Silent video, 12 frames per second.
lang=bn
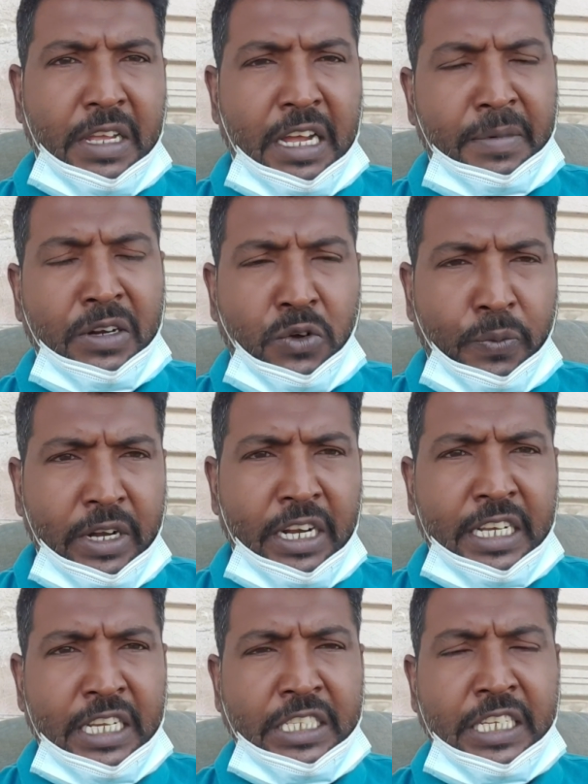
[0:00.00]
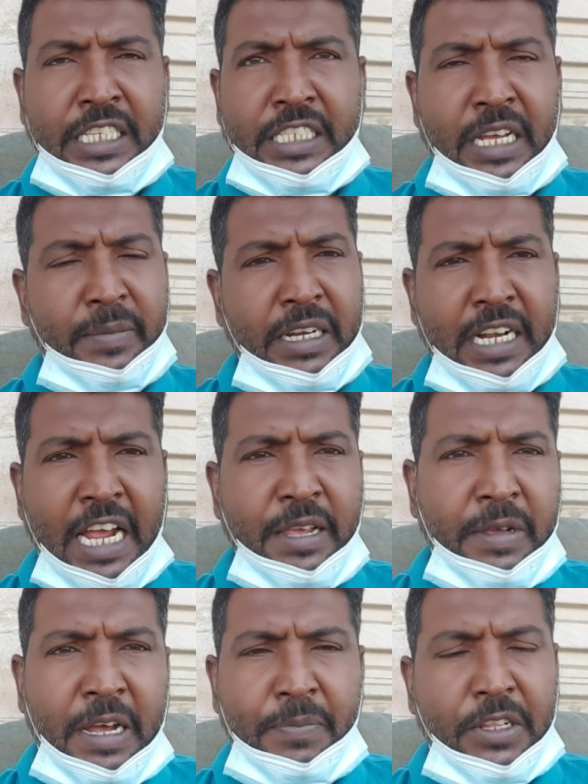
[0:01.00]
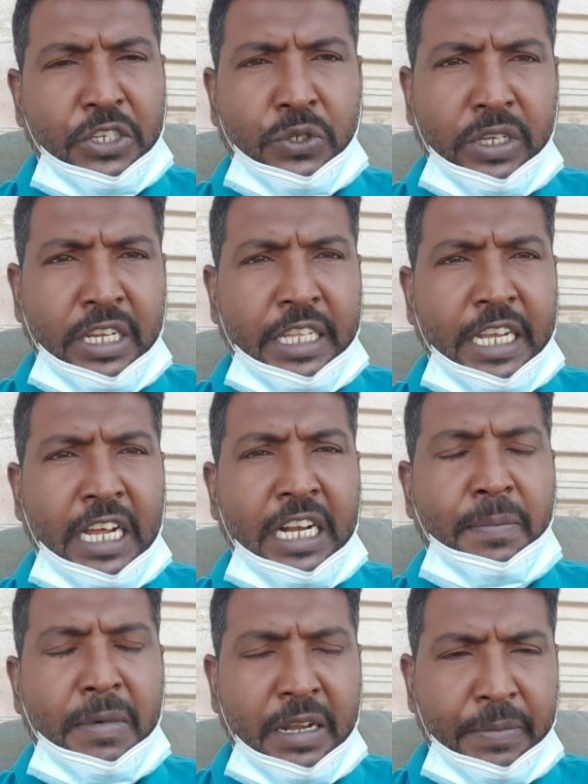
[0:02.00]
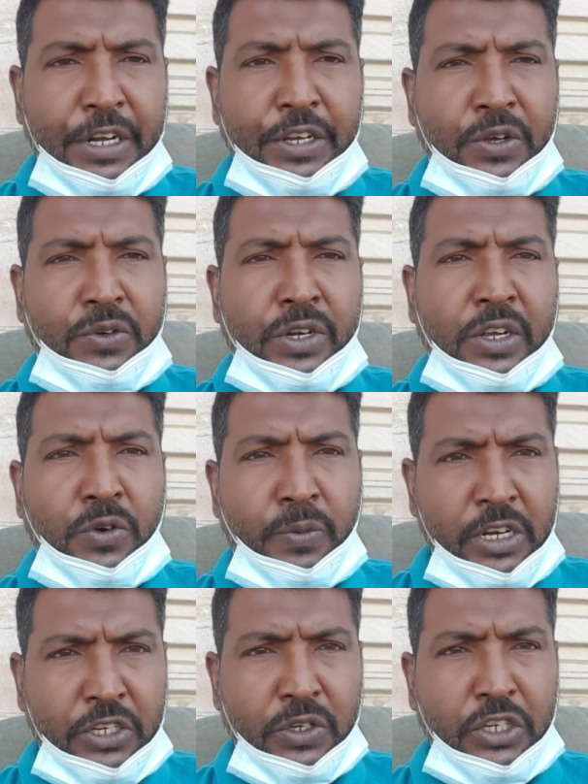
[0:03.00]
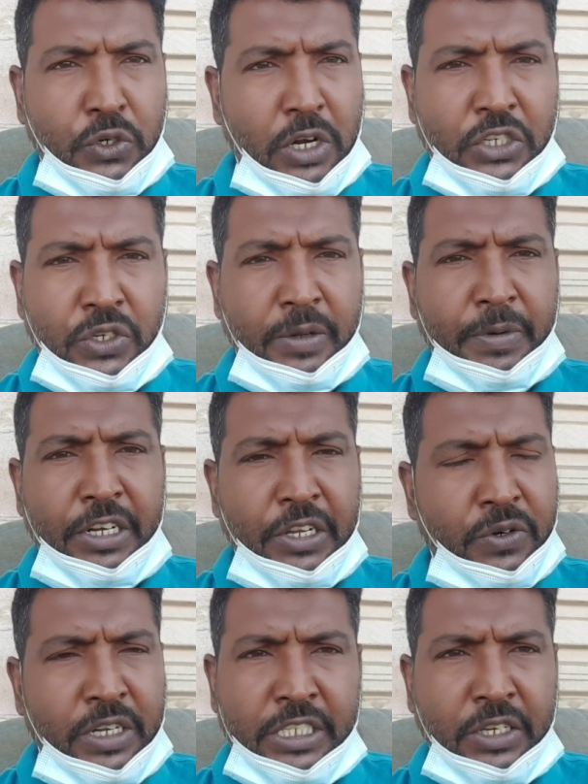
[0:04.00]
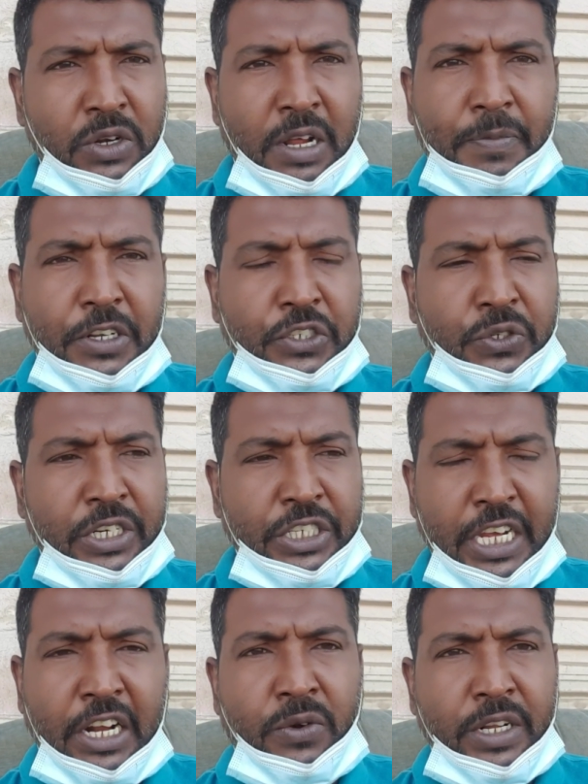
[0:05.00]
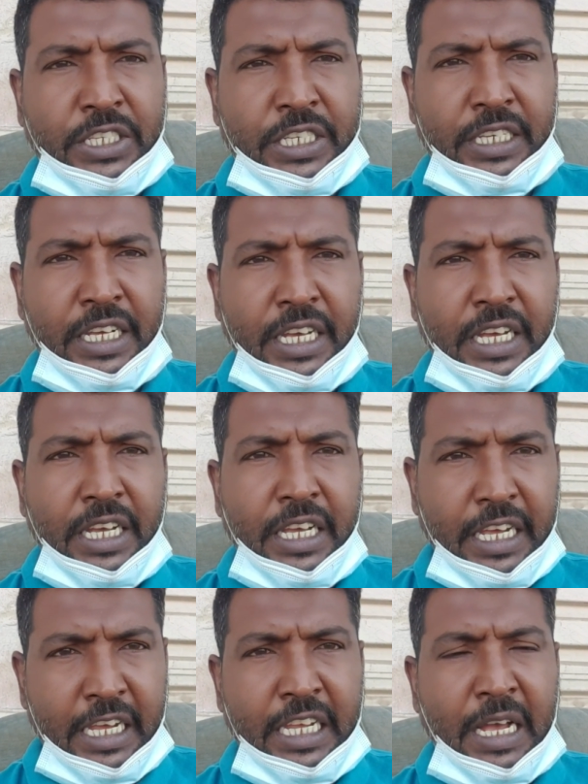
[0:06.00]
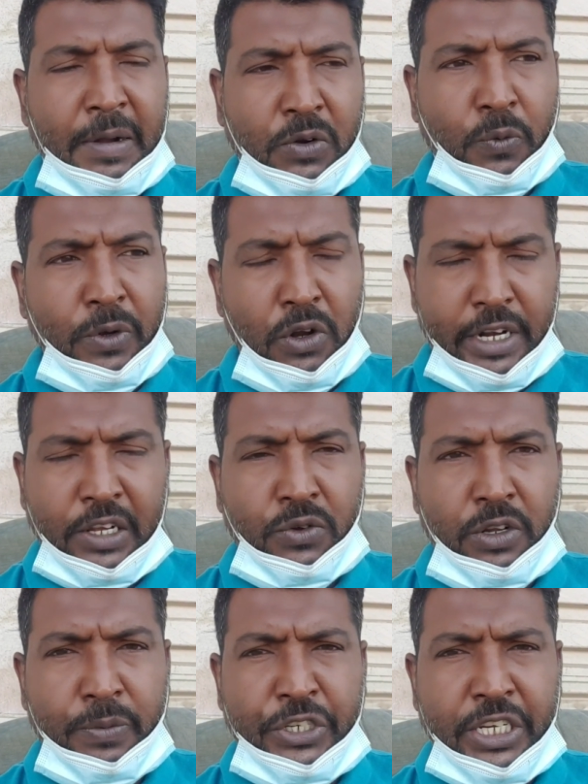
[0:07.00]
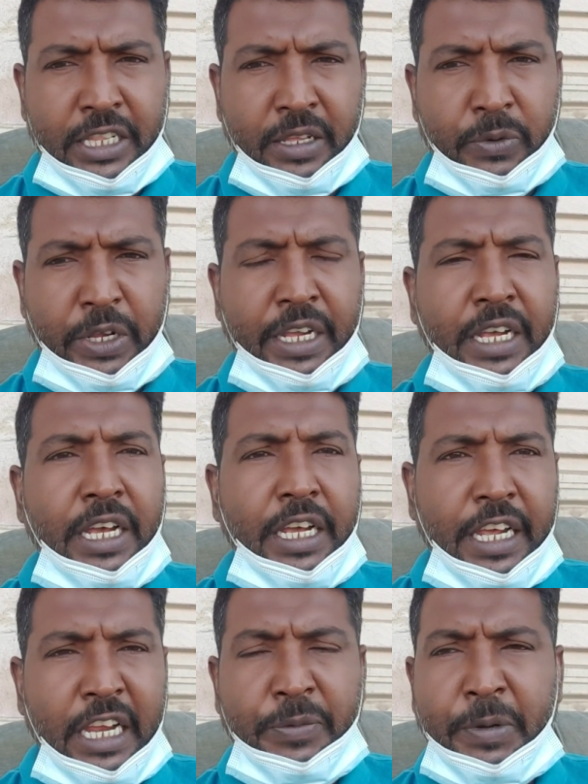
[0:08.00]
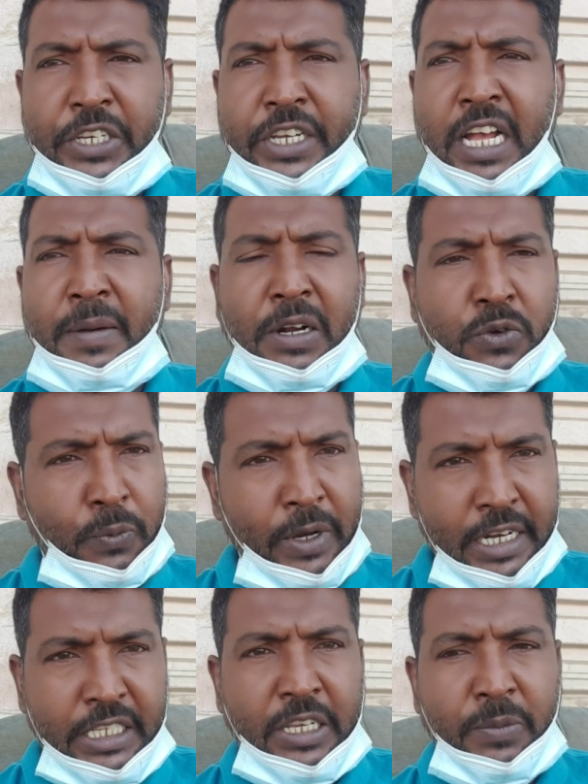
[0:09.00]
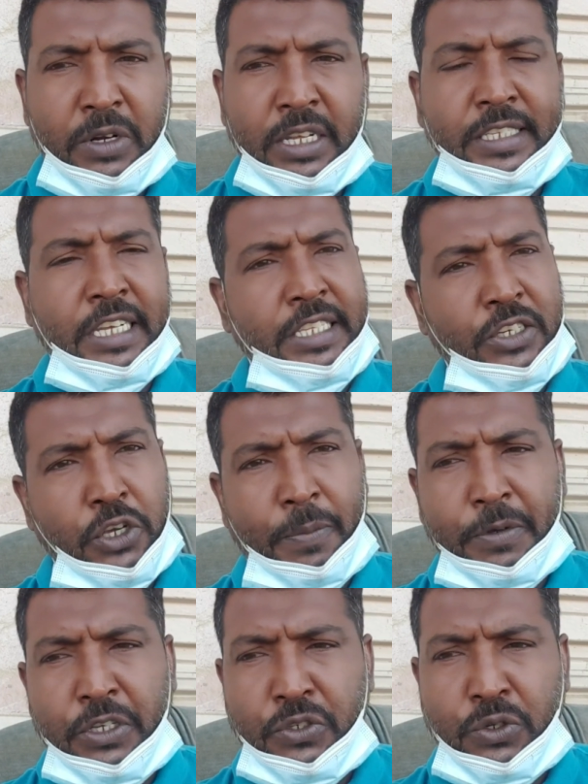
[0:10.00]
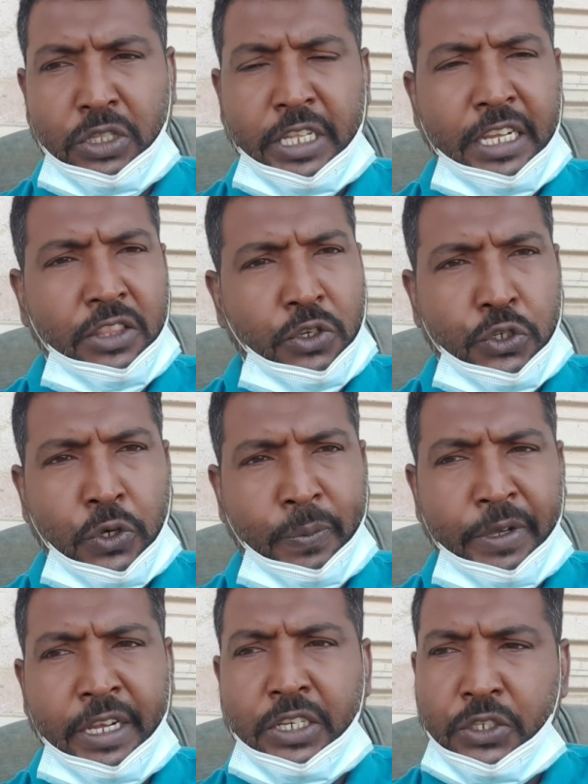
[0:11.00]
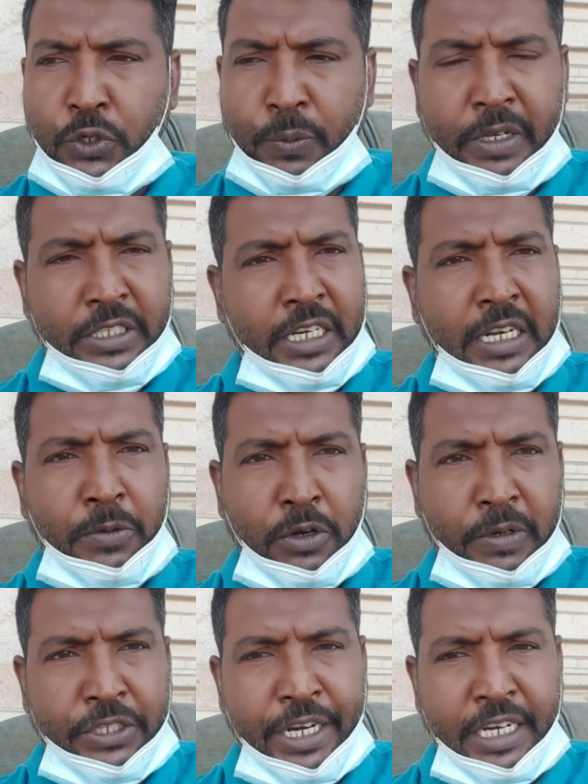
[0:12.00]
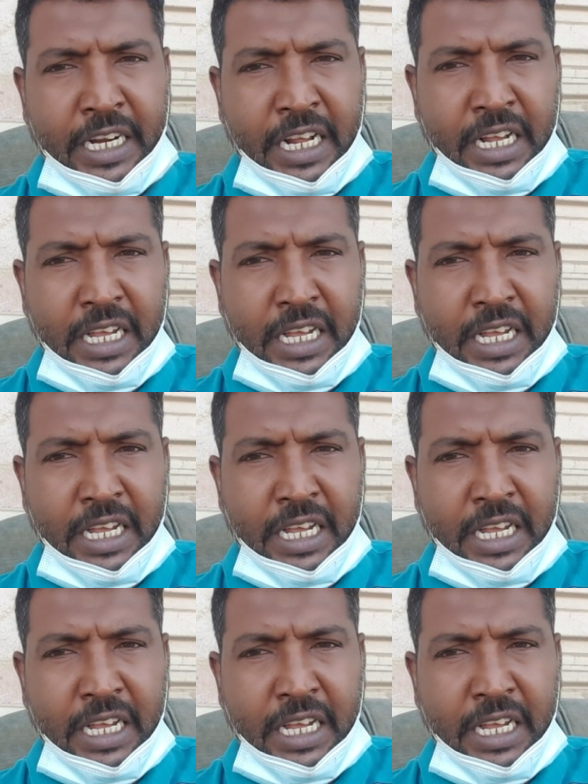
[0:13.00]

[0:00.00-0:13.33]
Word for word: আমার কফিলের কাছে যে আমি লাইভে আপনাদের সঙ্গে দেখালাম মানে ভিডিও করে কফিলের সঙ্গে সরাসরি ভিডিও করে যেগুলো আপনাদের সঙ্গে শেয়ার করেছি এই আমার কফিল অনেকগুলো ভিসা দেবে এই ভিসা আমার কফিল নিজে বলেছে যে সব কিছুর দায়িত্ব শফিক শফিক যেটা বলবে সেইটা